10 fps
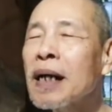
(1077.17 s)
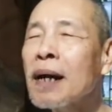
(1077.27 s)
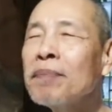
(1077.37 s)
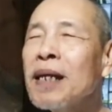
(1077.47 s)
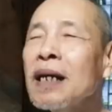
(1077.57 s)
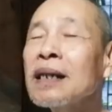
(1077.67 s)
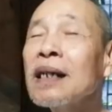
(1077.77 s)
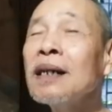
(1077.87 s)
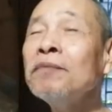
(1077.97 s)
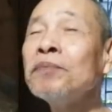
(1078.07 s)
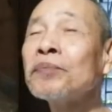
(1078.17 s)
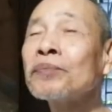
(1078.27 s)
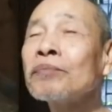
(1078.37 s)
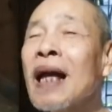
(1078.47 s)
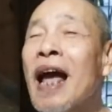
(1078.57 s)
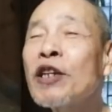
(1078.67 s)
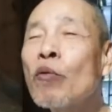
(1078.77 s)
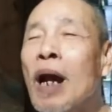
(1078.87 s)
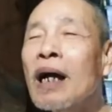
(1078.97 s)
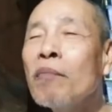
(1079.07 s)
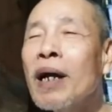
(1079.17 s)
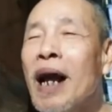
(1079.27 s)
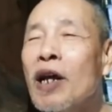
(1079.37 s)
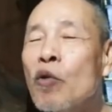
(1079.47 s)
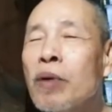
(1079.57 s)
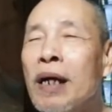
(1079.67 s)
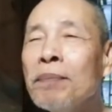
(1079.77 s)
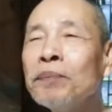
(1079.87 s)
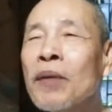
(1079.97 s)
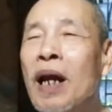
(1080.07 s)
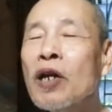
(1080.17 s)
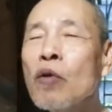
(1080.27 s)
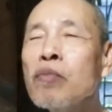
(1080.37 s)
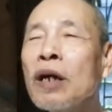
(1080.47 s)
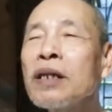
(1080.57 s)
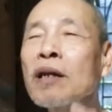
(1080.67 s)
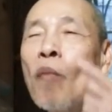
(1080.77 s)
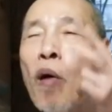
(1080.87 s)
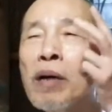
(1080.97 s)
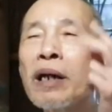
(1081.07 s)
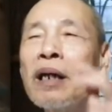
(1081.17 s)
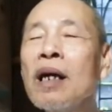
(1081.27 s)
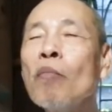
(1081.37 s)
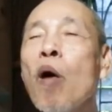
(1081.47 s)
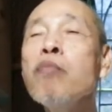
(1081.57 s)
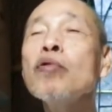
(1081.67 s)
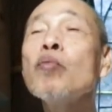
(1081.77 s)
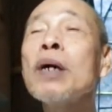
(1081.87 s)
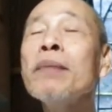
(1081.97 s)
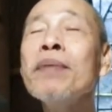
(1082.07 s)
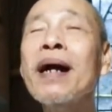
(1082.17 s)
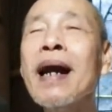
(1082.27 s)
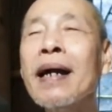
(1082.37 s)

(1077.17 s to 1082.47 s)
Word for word: năm nhân cho hai chục lần mới ra trung kiếp ra trung rồi nhân bốn lần nữa là bốn trung kiếp ra